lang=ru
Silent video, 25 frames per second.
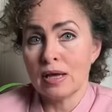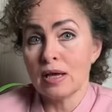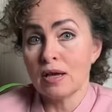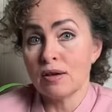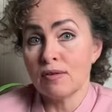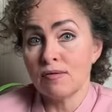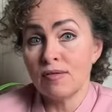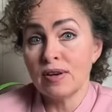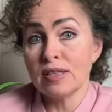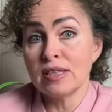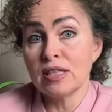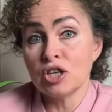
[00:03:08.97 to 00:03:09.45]

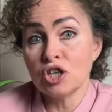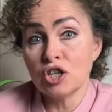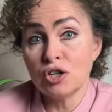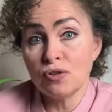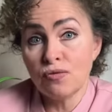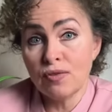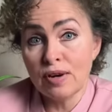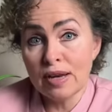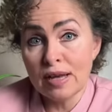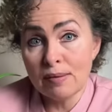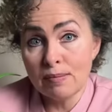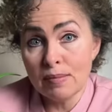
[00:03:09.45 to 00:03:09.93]
В это же
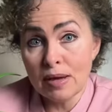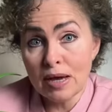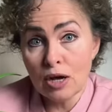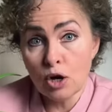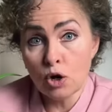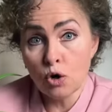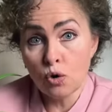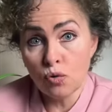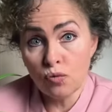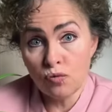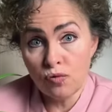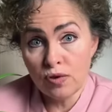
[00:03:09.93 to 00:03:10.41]
время
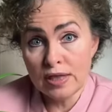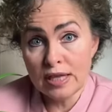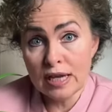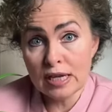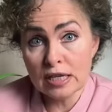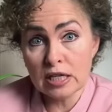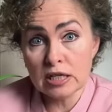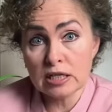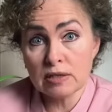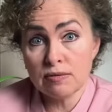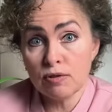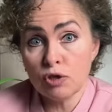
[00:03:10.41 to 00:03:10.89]
у
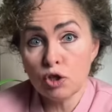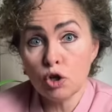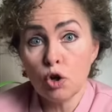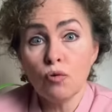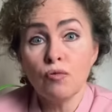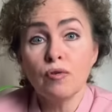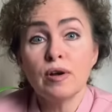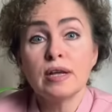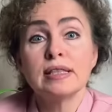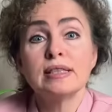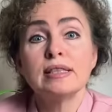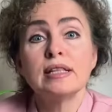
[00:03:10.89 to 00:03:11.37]

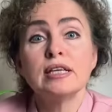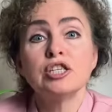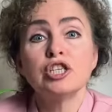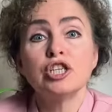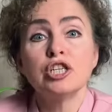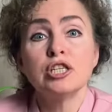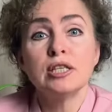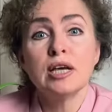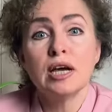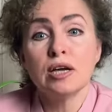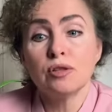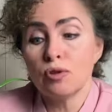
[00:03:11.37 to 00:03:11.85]
цветков
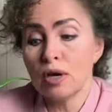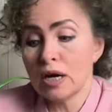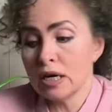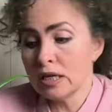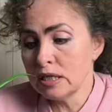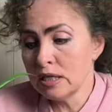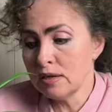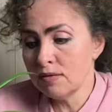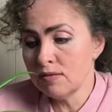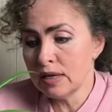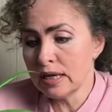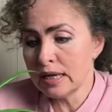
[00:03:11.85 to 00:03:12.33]
начинают
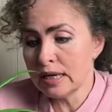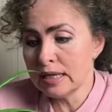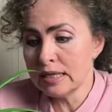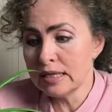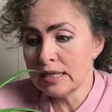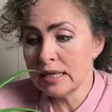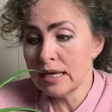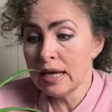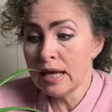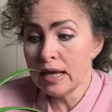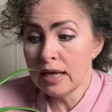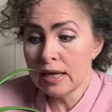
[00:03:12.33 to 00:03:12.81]
активно
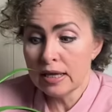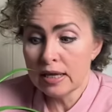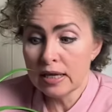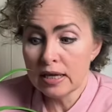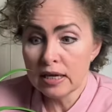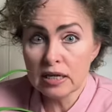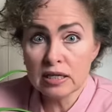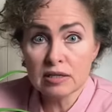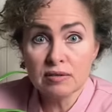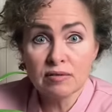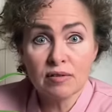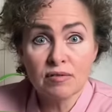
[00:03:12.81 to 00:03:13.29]
расти и
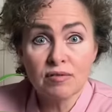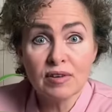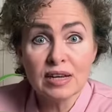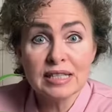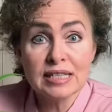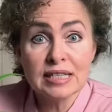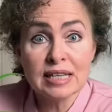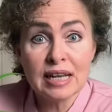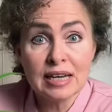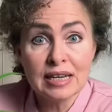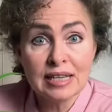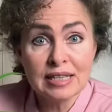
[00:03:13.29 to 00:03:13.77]

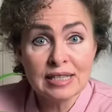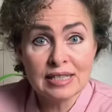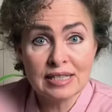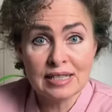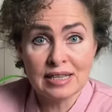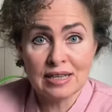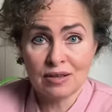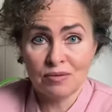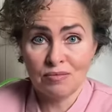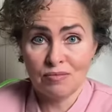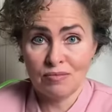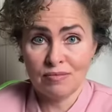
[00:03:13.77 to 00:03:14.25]
развиваться
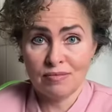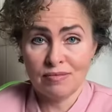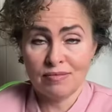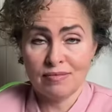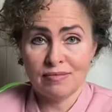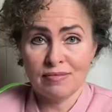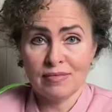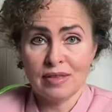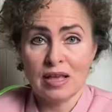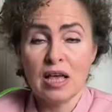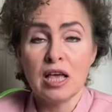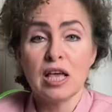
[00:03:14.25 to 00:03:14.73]
листья.
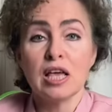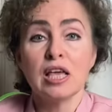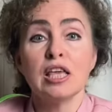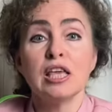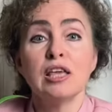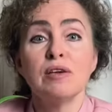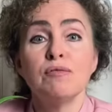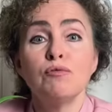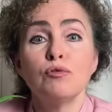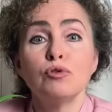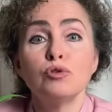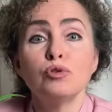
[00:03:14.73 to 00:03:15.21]

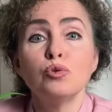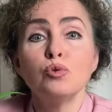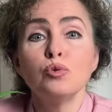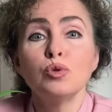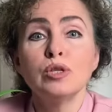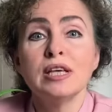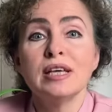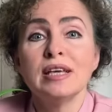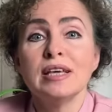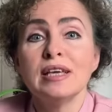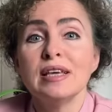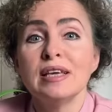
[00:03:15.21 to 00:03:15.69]
И вот
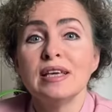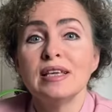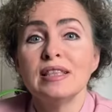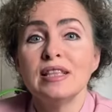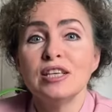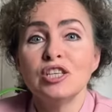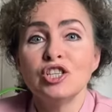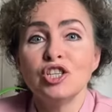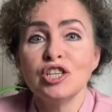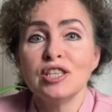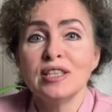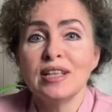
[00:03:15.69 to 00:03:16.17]
тут и
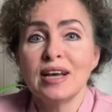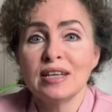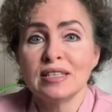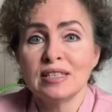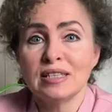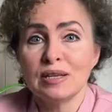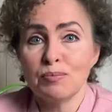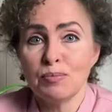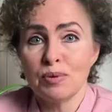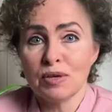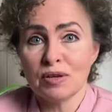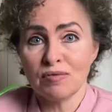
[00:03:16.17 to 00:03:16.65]

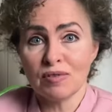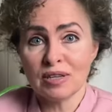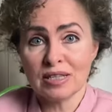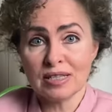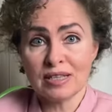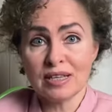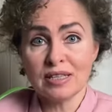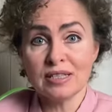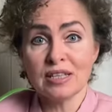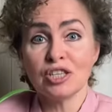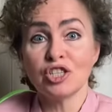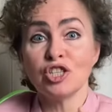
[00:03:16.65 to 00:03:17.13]
начинается первая
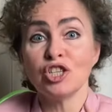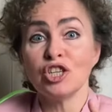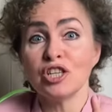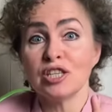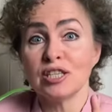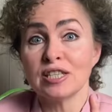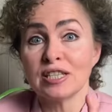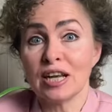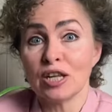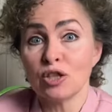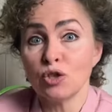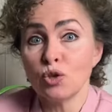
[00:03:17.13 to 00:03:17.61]
стадия,
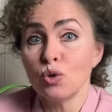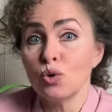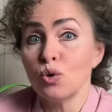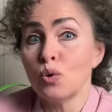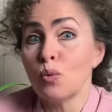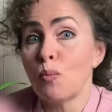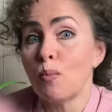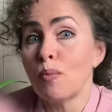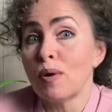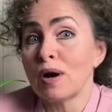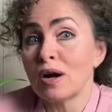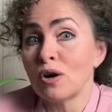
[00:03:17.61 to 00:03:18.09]
через которую
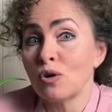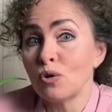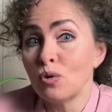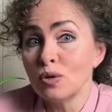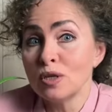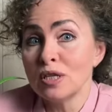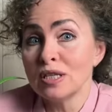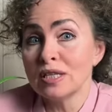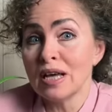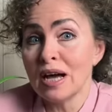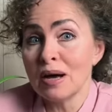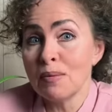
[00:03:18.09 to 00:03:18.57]

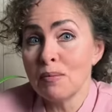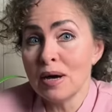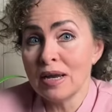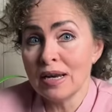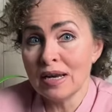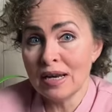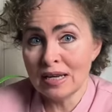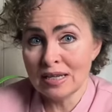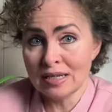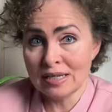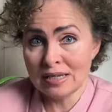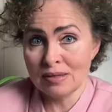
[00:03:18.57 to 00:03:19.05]
проходит
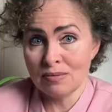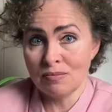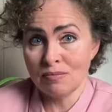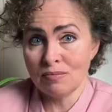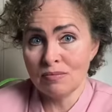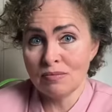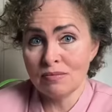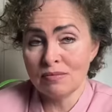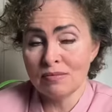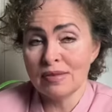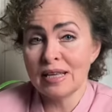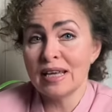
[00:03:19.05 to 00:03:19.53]
амарилис.
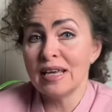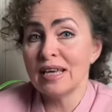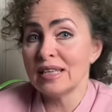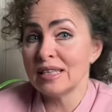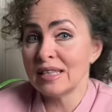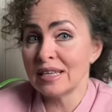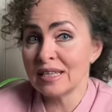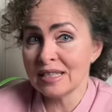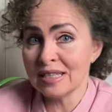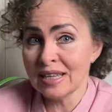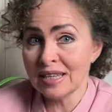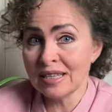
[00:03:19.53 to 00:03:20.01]
И
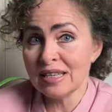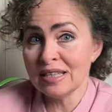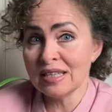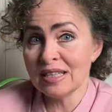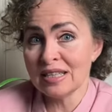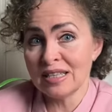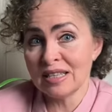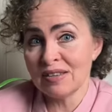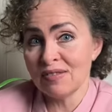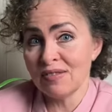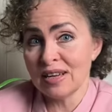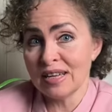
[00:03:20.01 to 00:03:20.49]
эта стадия
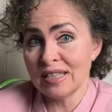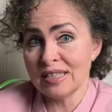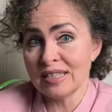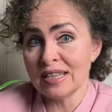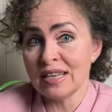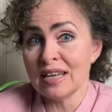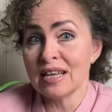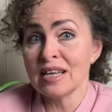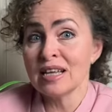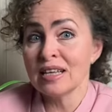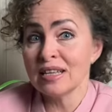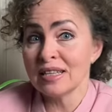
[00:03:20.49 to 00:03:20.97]

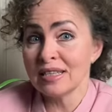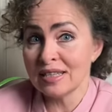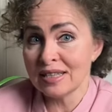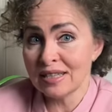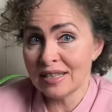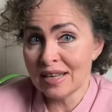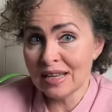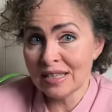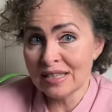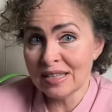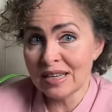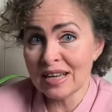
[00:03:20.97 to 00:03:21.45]
называется
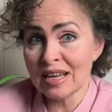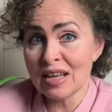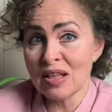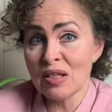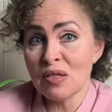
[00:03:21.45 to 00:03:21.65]
стадия